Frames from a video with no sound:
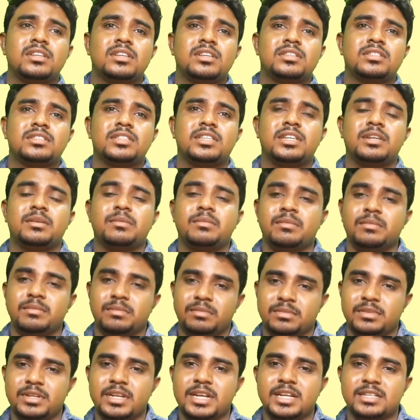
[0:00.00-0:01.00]
সে
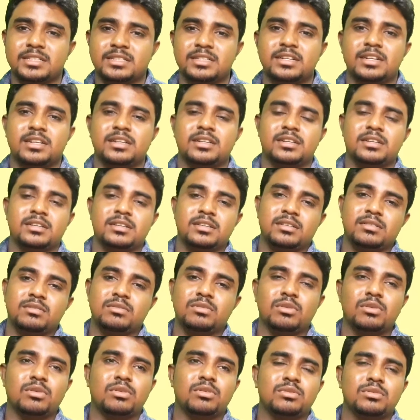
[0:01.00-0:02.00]
অ্যাক্সিডেন্ট
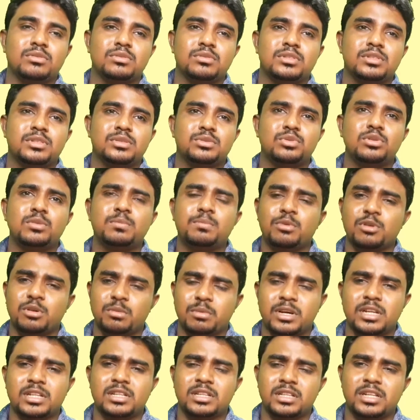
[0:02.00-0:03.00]
করলো
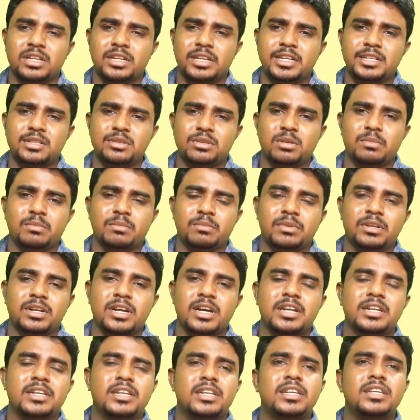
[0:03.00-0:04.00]
সুপ্রভাত কি যেন
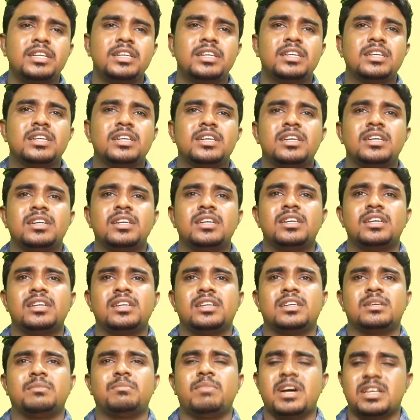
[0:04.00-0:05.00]
গাড়িটা
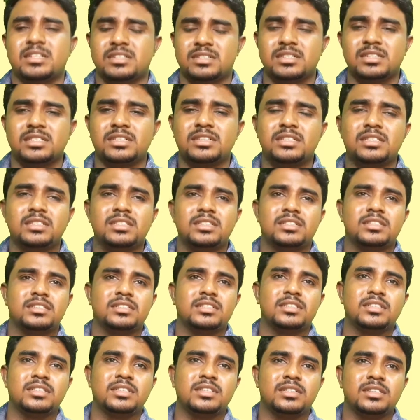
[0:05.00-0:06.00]
বাসটা
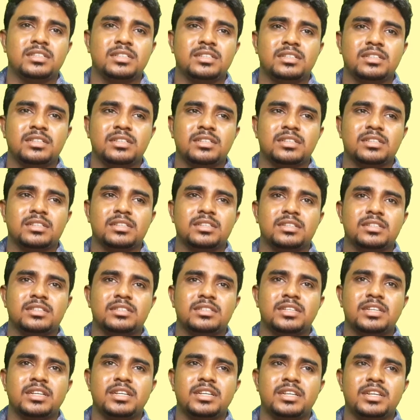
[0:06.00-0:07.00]

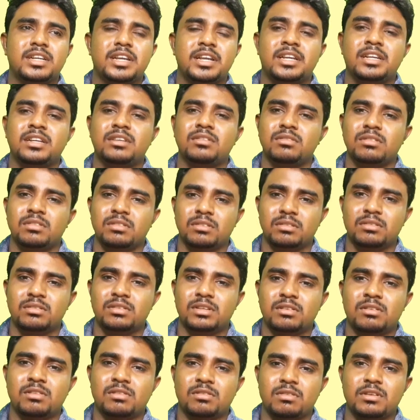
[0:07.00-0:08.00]
সে এই
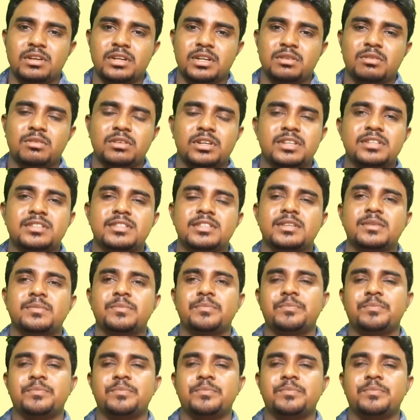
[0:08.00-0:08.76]
ঘটনাটা ঘটাইছে